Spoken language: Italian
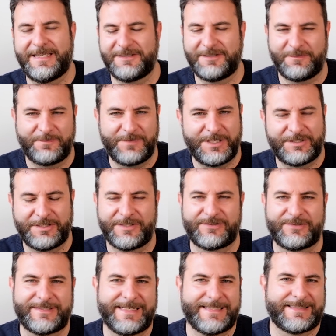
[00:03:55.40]
difficile in
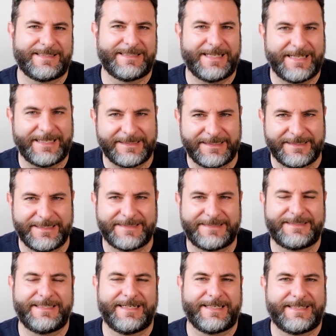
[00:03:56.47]
sostanza da, da, da
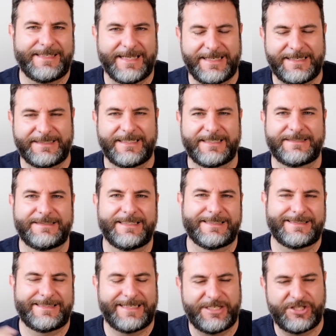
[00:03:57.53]
stiracchiare, da, da
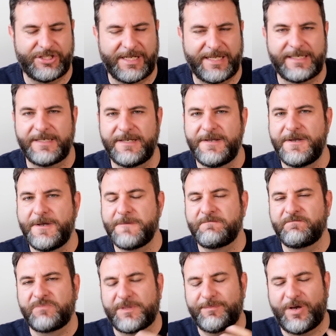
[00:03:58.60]
strecciare, ma